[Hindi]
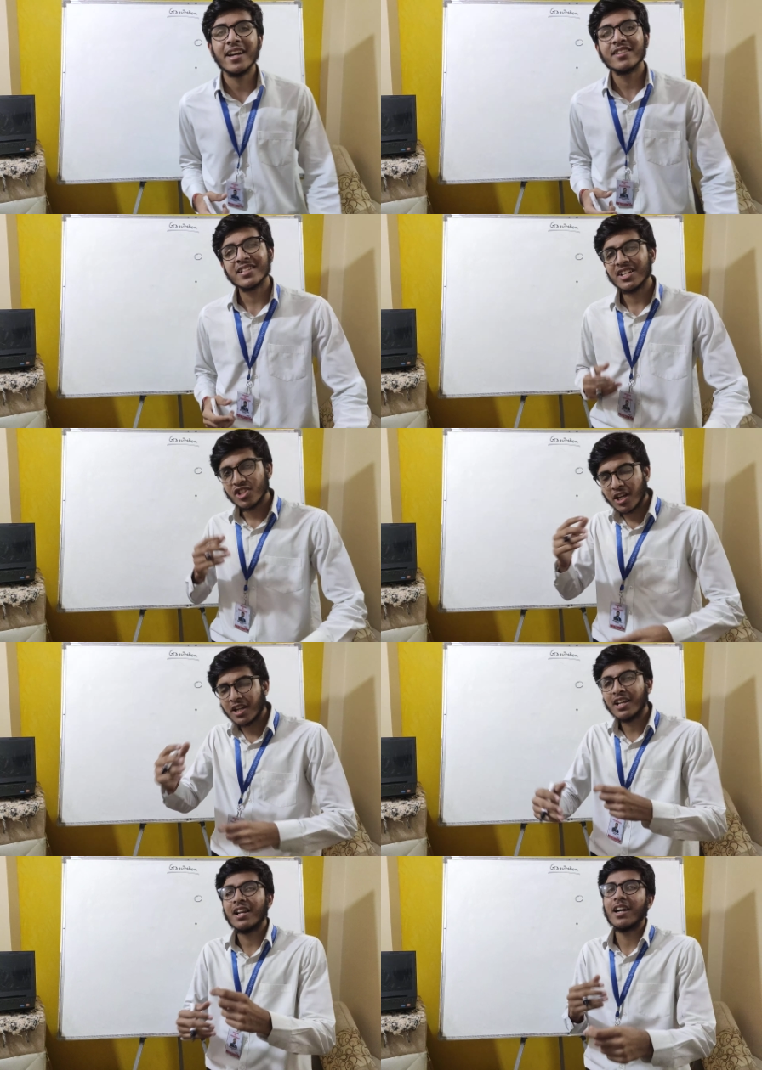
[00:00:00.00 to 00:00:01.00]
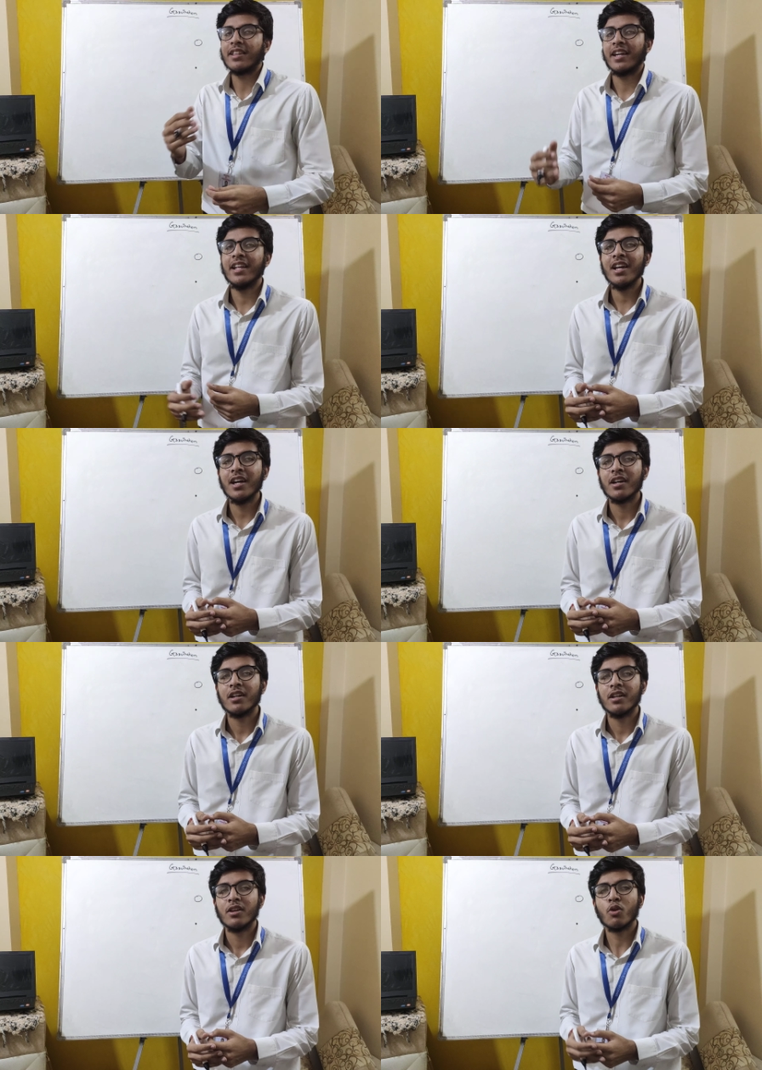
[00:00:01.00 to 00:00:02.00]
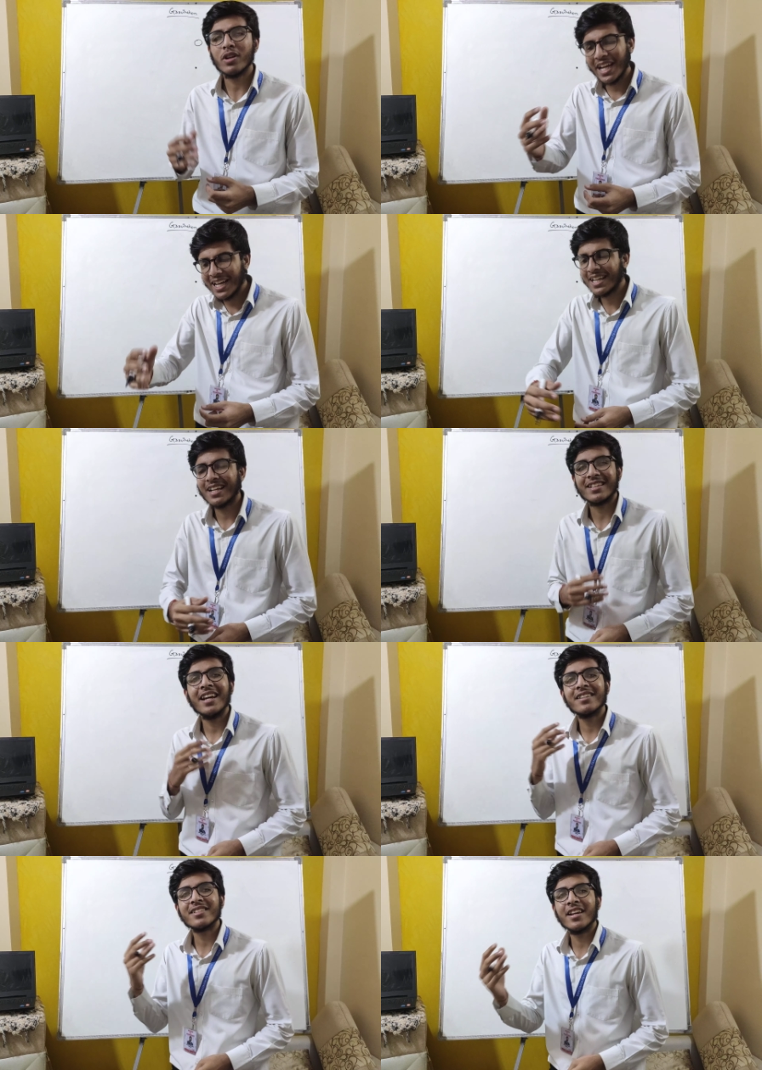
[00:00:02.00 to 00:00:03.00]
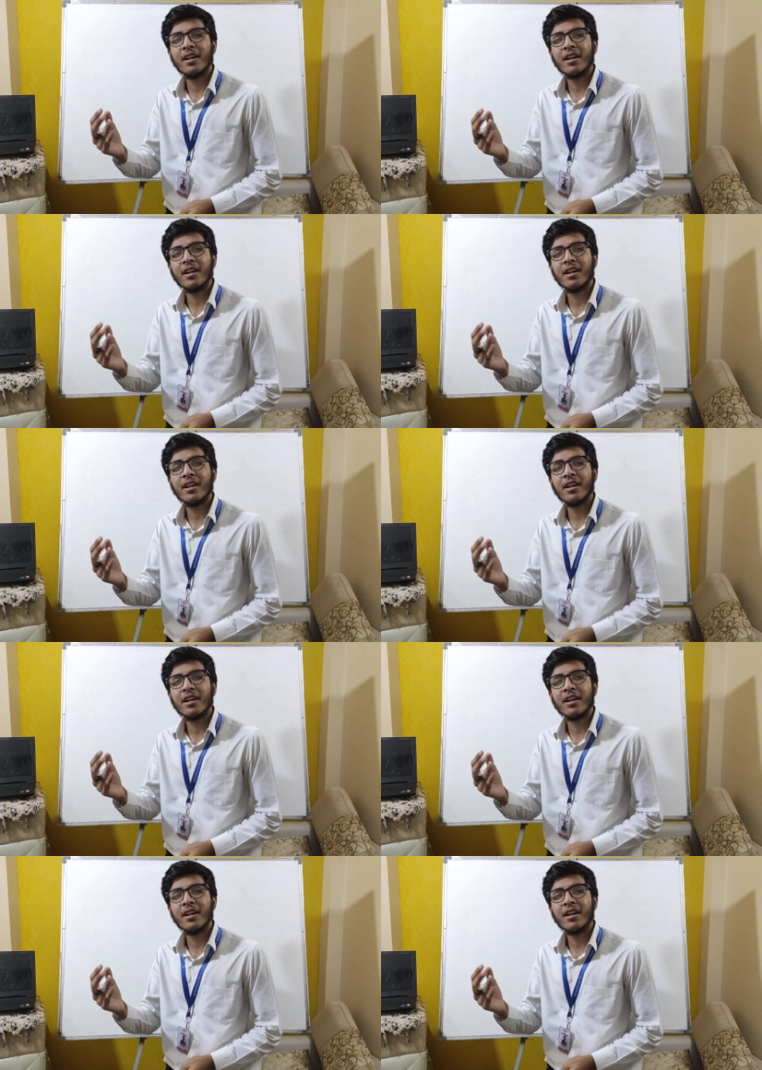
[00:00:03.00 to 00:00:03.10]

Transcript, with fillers: है अर्थ का चक्कर लगाता है ना रोटेट करता है अर्थ के